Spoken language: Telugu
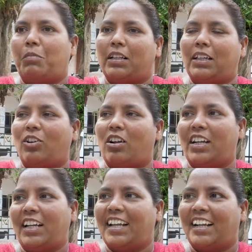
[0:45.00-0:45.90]
మా దగ్గర
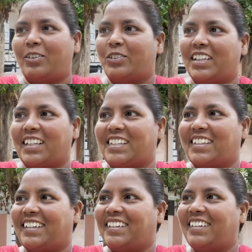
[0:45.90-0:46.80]
ఆల్రెడీ డేటా ఉంటుంది కదా
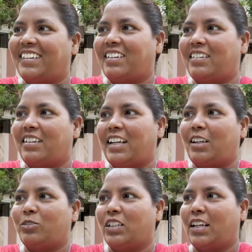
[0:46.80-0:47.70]
సార్ డేటా
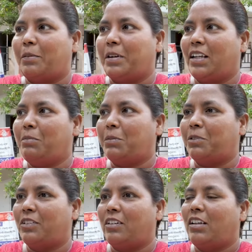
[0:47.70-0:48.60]
డేటా ఉంది కాబట్టి
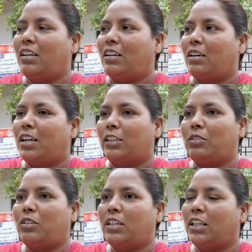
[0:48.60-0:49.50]
మేము
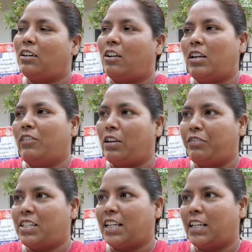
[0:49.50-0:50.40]
గతంలో నేను ఆల్రెడీ
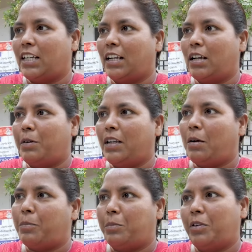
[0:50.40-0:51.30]
వెల్ఫేర్ సెక్రటరీని కాబట్టి
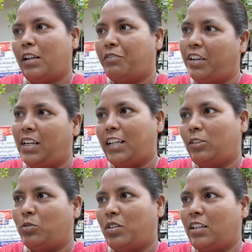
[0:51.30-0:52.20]
అప్పుడప్పుడు నేను ఫీల్డ్కి
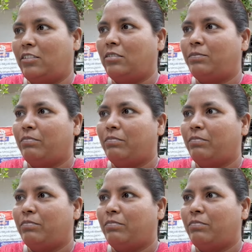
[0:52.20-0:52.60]
వెళ్తూ ఉంటాను